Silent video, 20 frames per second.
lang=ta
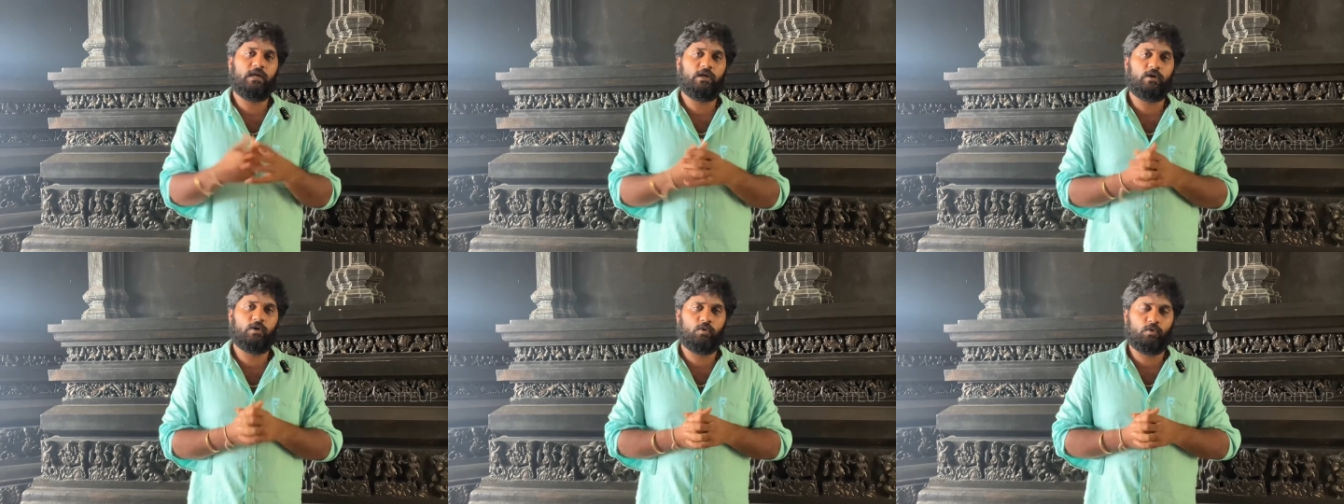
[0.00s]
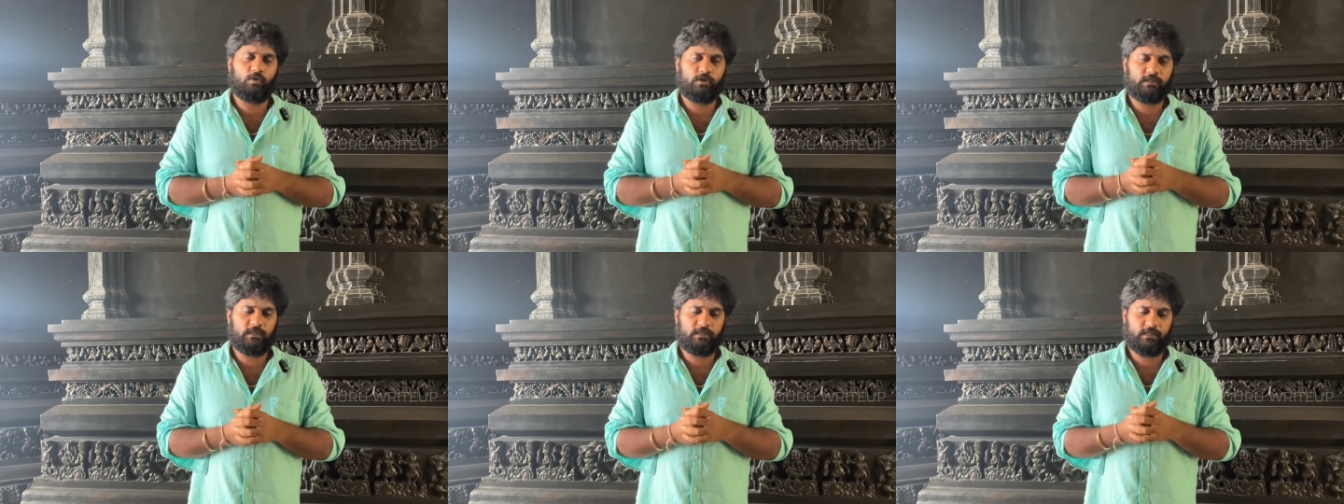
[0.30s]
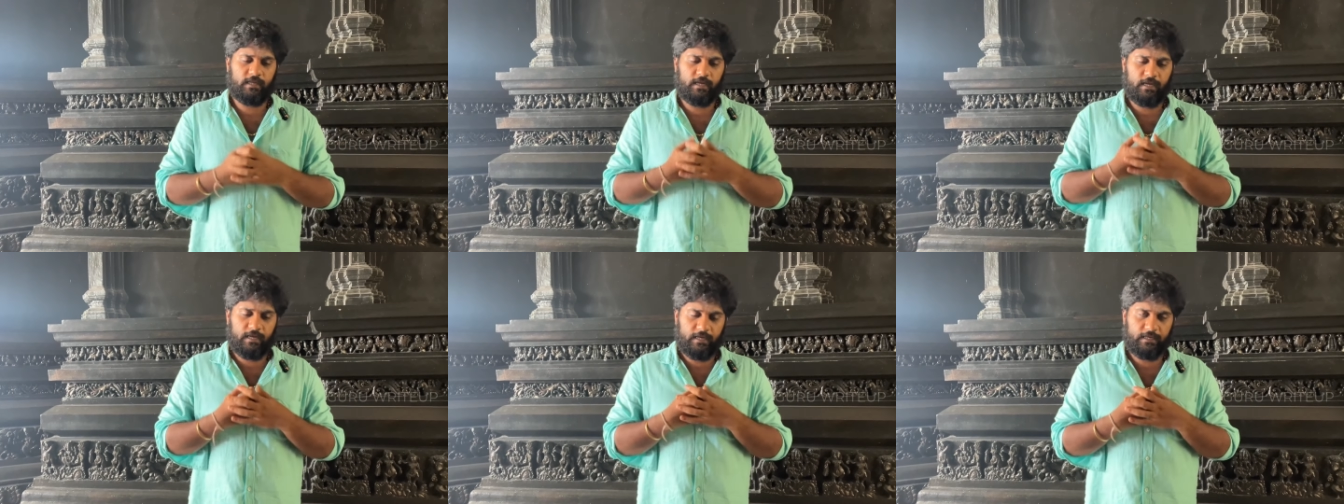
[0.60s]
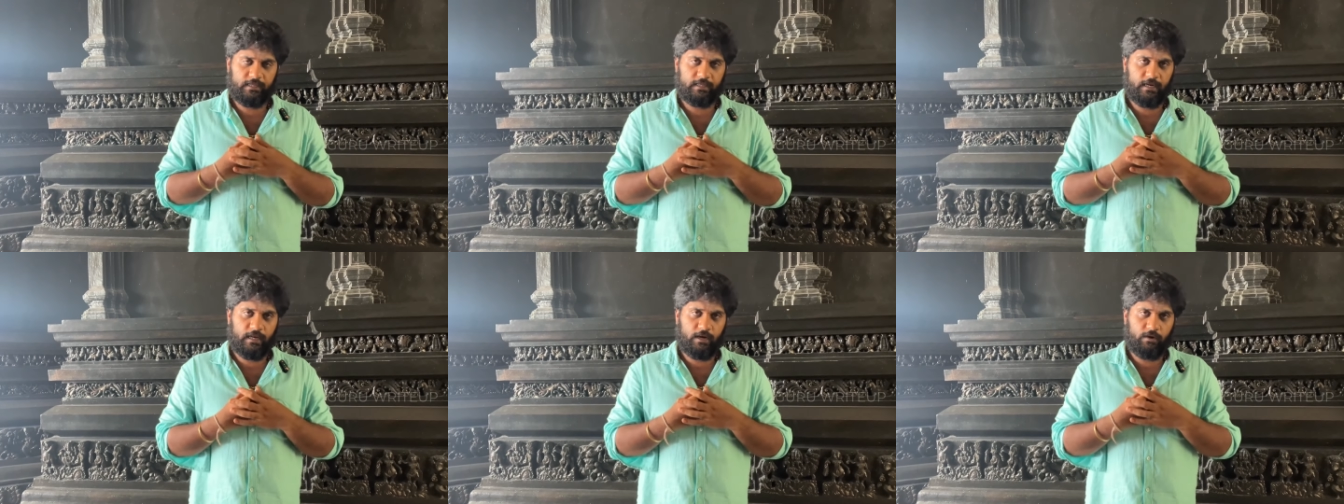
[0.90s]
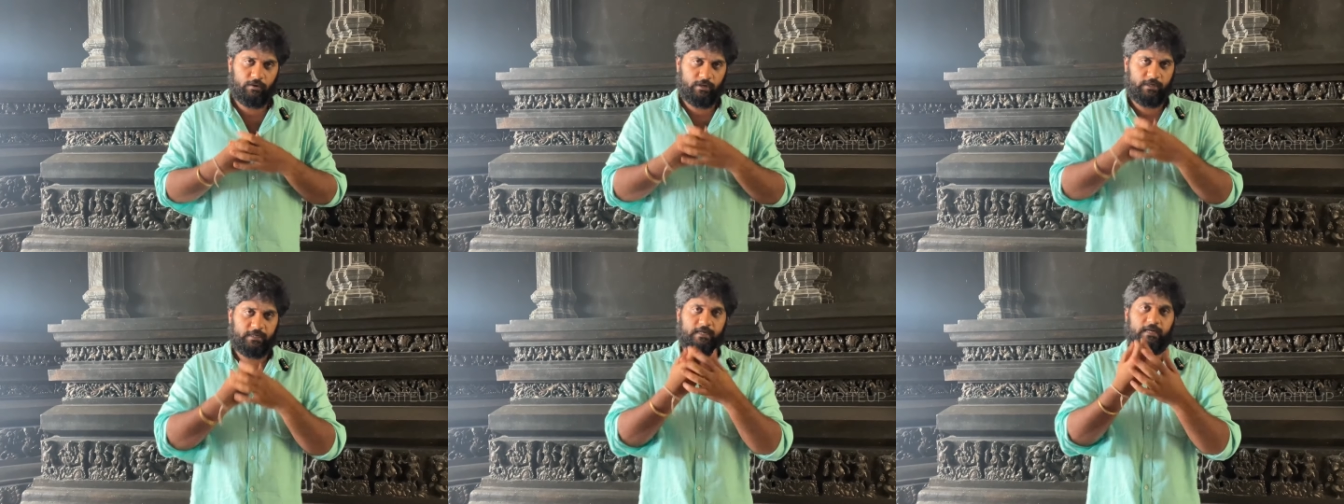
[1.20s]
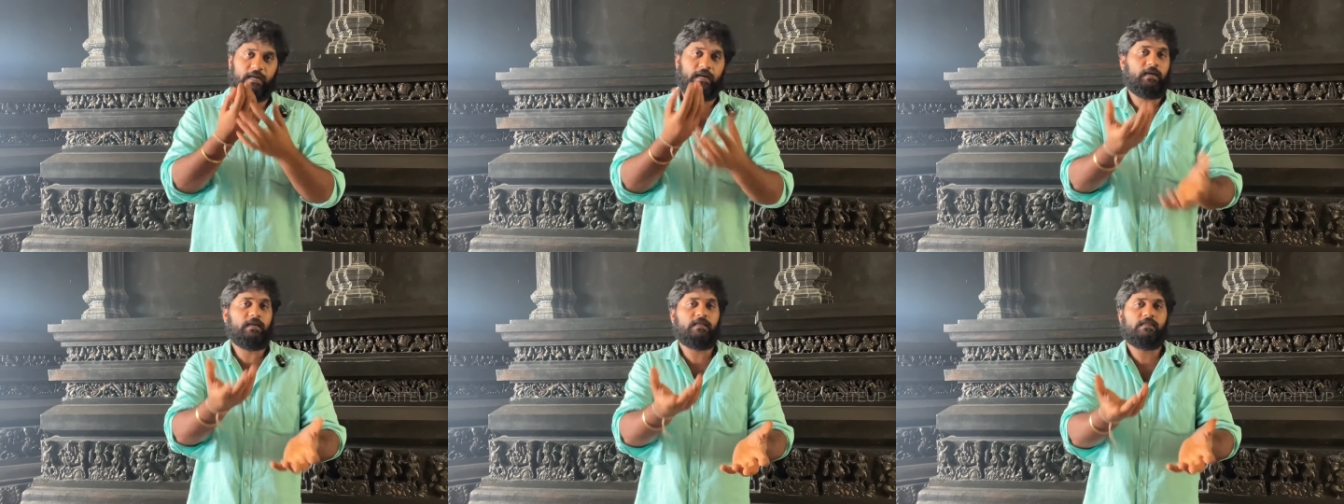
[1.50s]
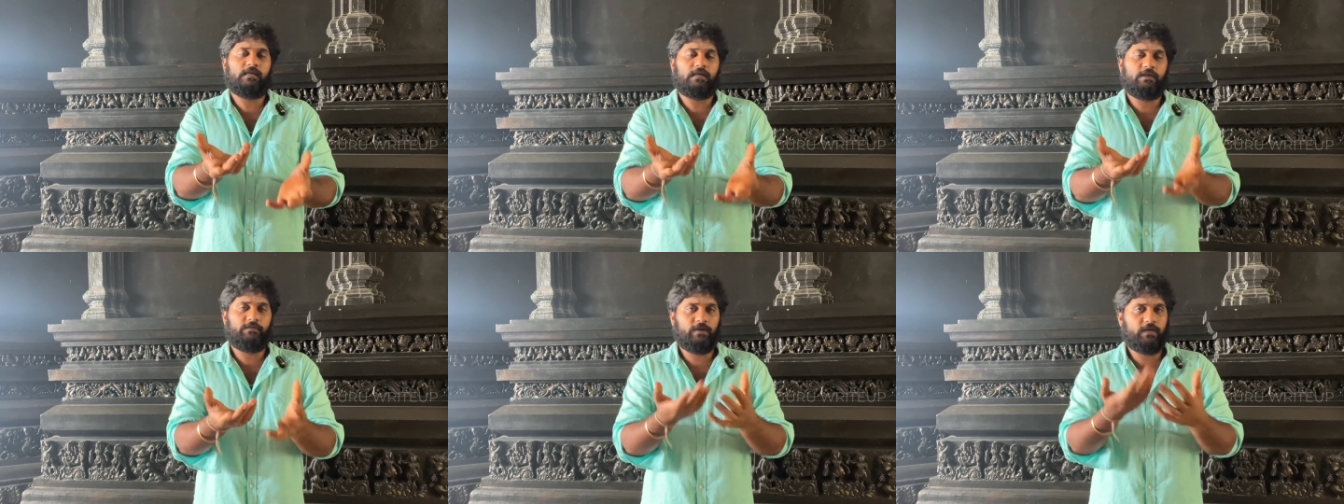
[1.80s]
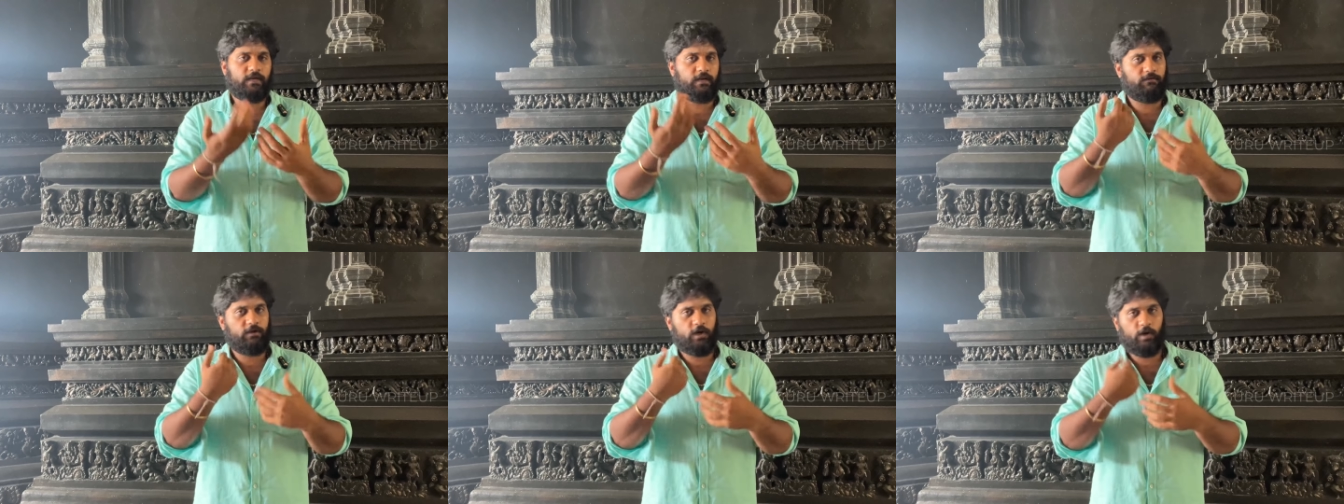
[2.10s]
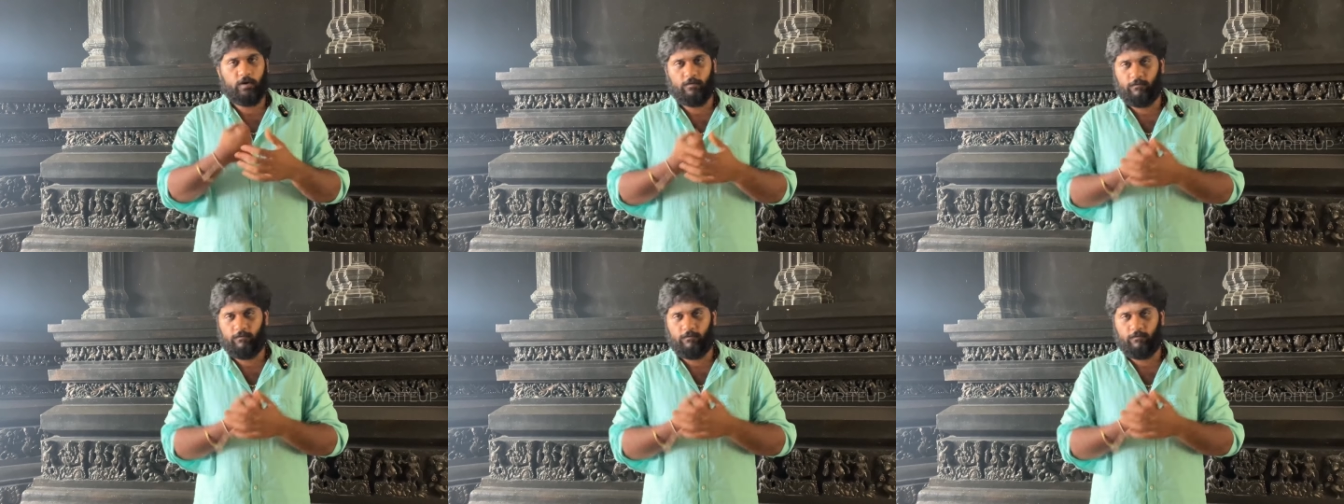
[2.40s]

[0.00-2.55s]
எனக்கு கொடுத்தது தான் இதை நான் உனக்கு நன்றி தெரிவிக்கிற